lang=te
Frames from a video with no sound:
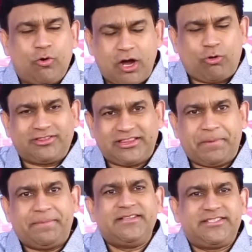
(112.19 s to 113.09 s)
ఒక కొత్త
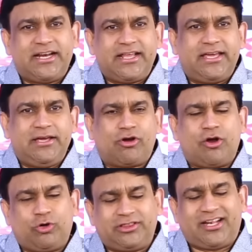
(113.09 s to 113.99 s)
ప్రపంచానికి ఒక
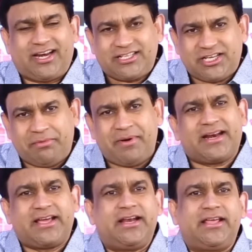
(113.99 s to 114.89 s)
కొత్త రక్షణ
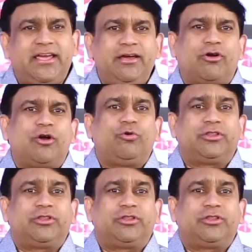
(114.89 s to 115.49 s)
మార్గానికి ఒక